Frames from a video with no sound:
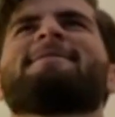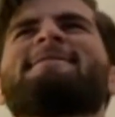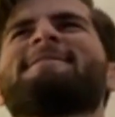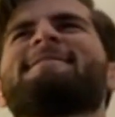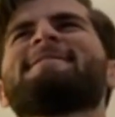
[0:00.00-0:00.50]

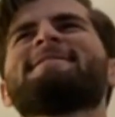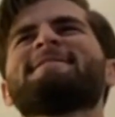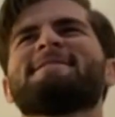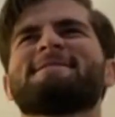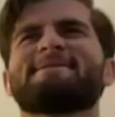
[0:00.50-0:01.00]

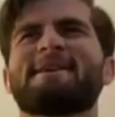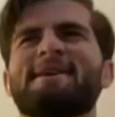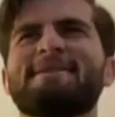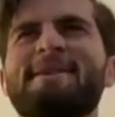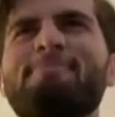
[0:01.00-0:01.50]
हाँ
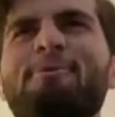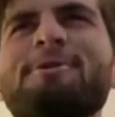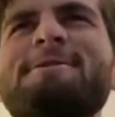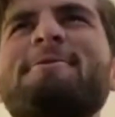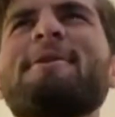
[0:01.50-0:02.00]
दे ये
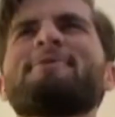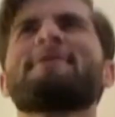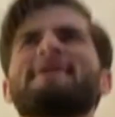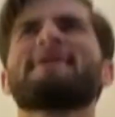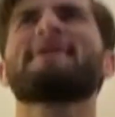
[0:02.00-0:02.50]
बहुत
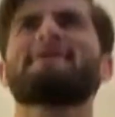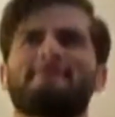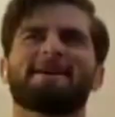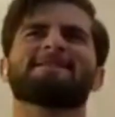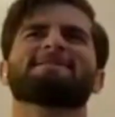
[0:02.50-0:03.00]
सवाल हुआ है कि
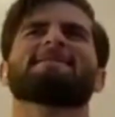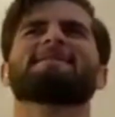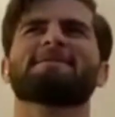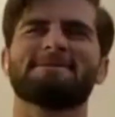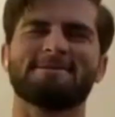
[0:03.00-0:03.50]
पाकिस्तान के
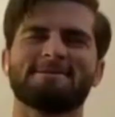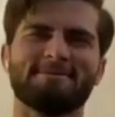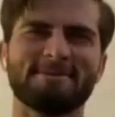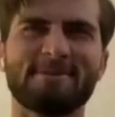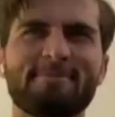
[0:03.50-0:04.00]

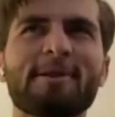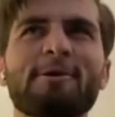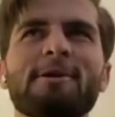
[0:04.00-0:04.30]
जी बिल्कुल